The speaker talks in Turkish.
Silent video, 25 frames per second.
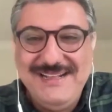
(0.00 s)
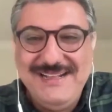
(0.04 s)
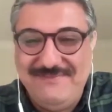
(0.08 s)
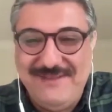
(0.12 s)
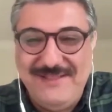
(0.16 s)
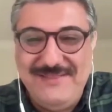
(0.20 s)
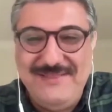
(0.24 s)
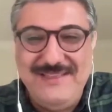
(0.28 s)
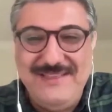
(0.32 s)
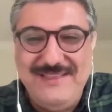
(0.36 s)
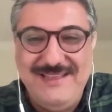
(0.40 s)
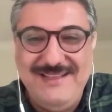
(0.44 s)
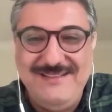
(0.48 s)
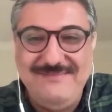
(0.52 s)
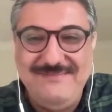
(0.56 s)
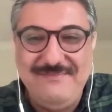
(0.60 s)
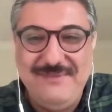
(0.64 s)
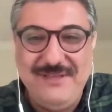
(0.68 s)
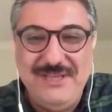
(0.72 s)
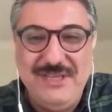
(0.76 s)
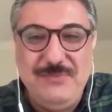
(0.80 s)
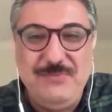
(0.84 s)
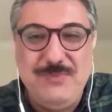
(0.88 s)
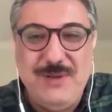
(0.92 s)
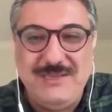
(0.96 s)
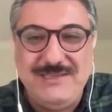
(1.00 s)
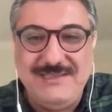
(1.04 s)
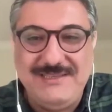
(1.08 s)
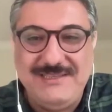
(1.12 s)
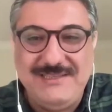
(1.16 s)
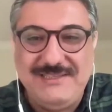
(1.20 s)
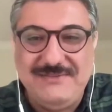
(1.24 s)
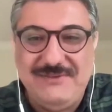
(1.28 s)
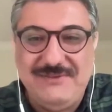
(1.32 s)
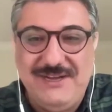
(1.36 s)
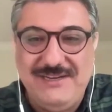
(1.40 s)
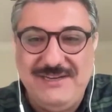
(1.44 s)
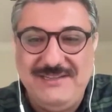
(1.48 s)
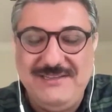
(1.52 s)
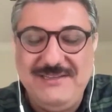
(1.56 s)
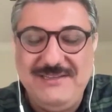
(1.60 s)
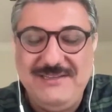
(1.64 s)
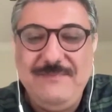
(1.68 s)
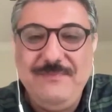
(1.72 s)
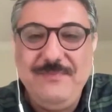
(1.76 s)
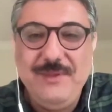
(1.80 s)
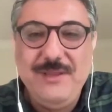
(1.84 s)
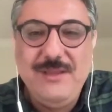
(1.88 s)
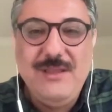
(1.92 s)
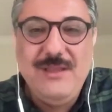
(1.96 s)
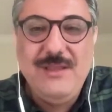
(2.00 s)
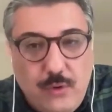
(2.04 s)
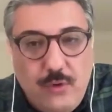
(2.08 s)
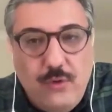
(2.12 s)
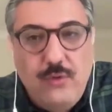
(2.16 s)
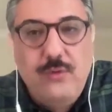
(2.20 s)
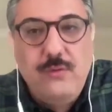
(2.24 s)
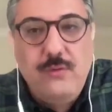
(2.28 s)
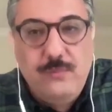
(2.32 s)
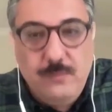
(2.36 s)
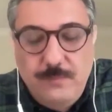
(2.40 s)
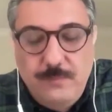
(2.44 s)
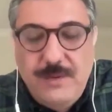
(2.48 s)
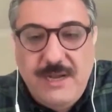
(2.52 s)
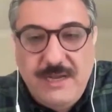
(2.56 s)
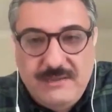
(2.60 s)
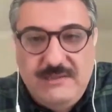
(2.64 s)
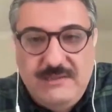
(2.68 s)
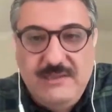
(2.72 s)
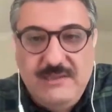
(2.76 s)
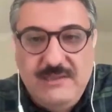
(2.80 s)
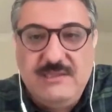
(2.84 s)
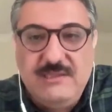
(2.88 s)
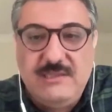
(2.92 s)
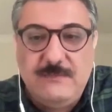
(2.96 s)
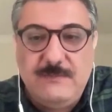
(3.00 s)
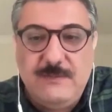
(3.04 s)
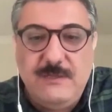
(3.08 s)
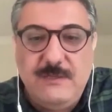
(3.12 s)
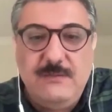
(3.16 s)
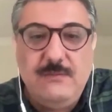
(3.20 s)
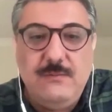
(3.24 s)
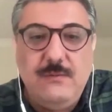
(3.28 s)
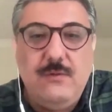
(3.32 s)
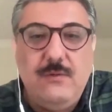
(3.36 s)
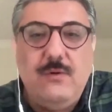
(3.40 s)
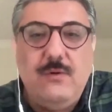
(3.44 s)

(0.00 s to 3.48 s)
Ben de ilk baskısı vardı. O baktığın zaman